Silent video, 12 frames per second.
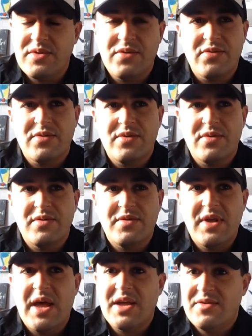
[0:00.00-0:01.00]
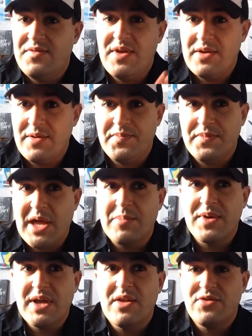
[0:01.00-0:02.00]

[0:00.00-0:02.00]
Donc euh, c'est arrivé après